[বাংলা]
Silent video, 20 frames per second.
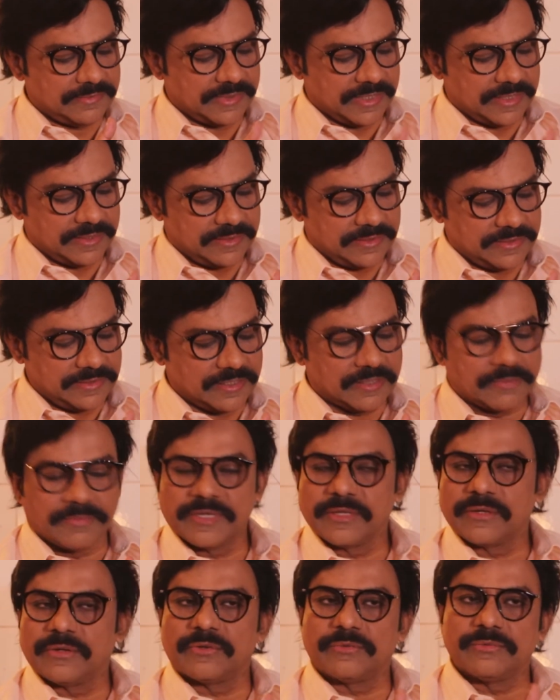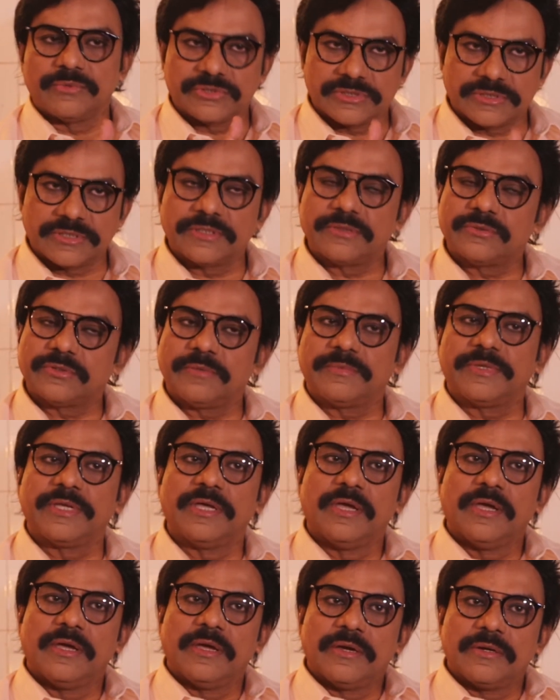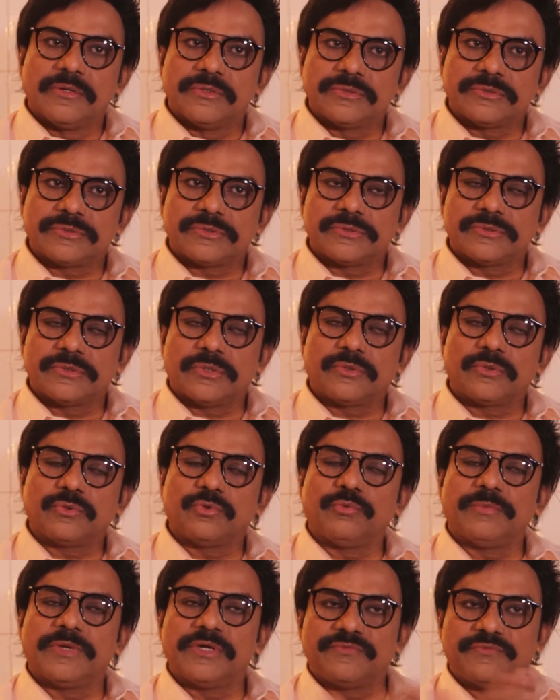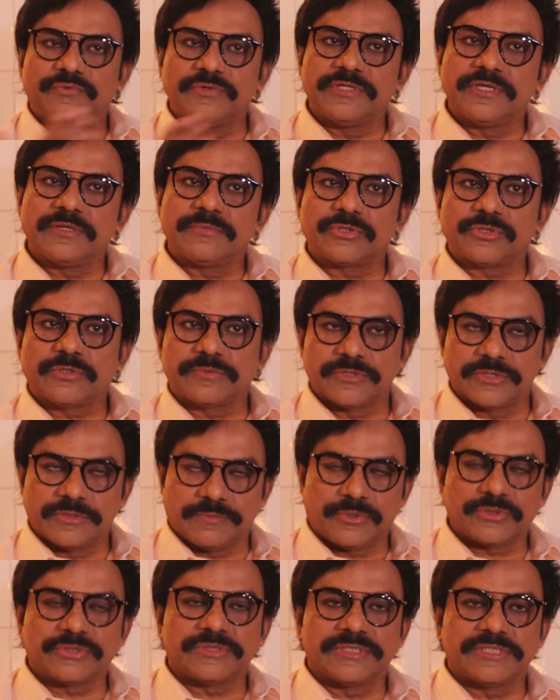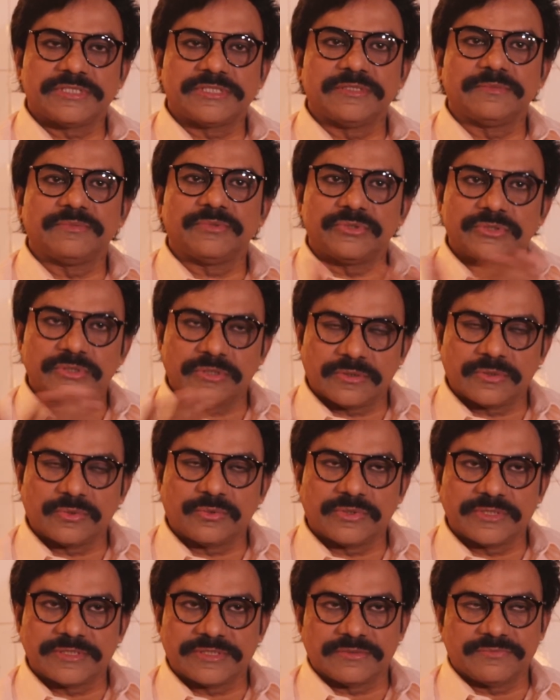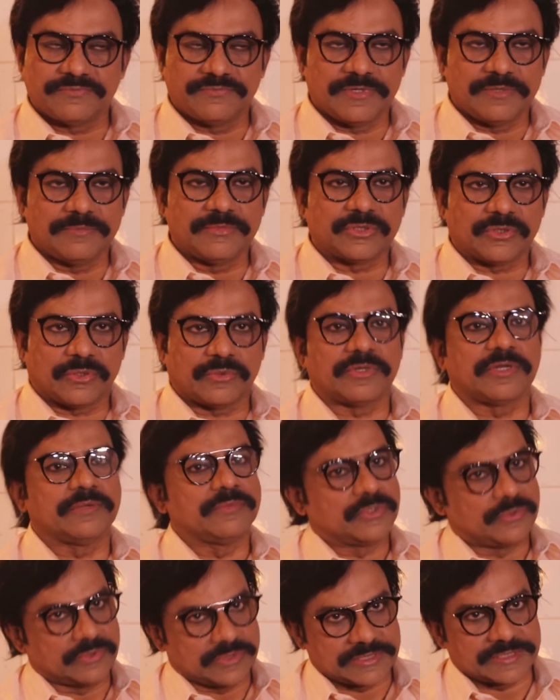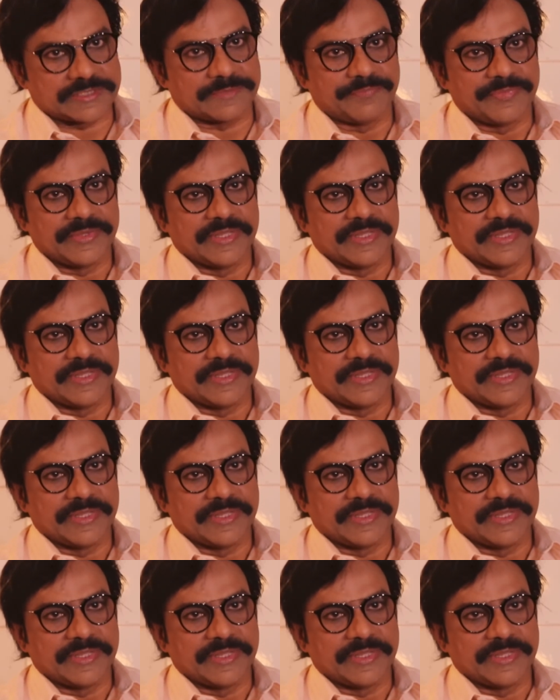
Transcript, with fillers: অ্যাংরি ইয়াংম্যান করবো সেটা কিন্তু আমি যখন হুমায়ুন ফরিদি আমার সবচেয়ে পছন্দের শিল্পী উনি যখন করেছেন ফিল্মে তখন আমি করেছি